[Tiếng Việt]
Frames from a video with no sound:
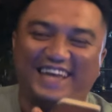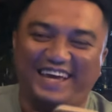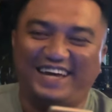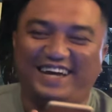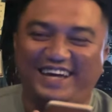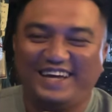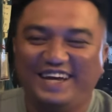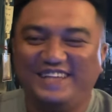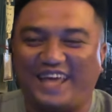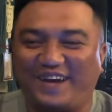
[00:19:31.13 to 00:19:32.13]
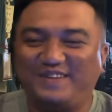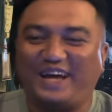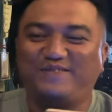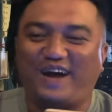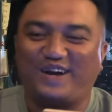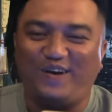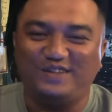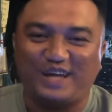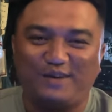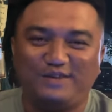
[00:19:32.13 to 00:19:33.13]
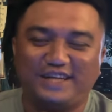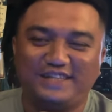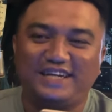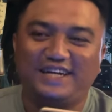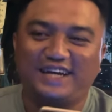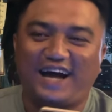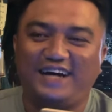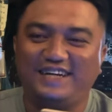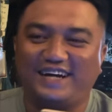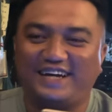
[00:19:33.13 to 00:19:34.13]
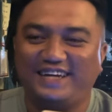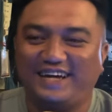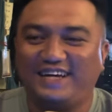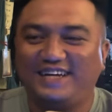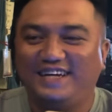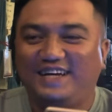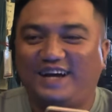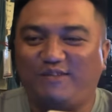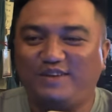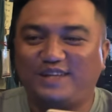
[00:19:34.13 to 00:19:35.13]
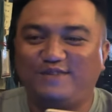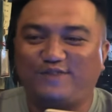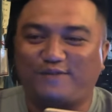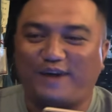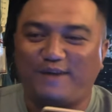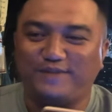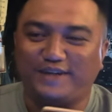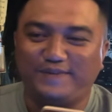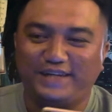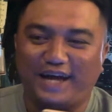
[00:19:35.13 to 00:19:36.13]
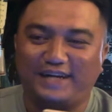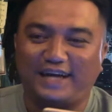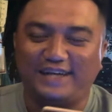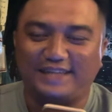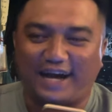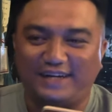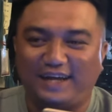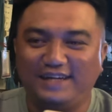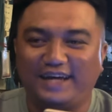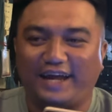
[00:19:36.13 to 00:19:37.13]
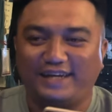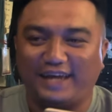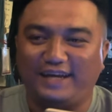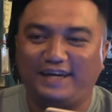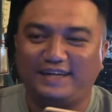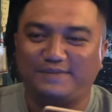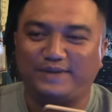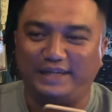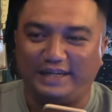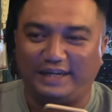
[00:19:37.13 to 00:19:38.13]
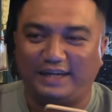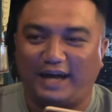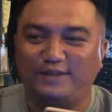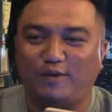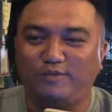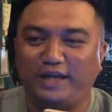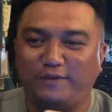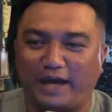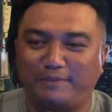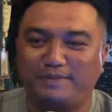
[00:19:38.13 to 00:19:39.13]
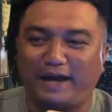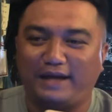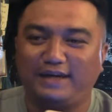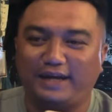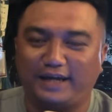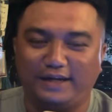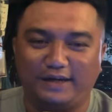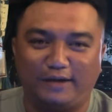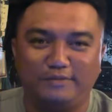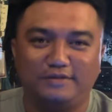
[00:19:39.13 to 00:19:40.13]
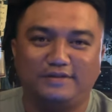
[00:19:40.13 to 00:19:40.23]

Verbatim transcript: thì thì con thấy bà con tao không có tin thiên cơ rồi à, không có tin Phật pháp nữa bây giờ chờ nó ứng hiện vậy đó thì mình à, lợi dụng điều này mình bán này kia được không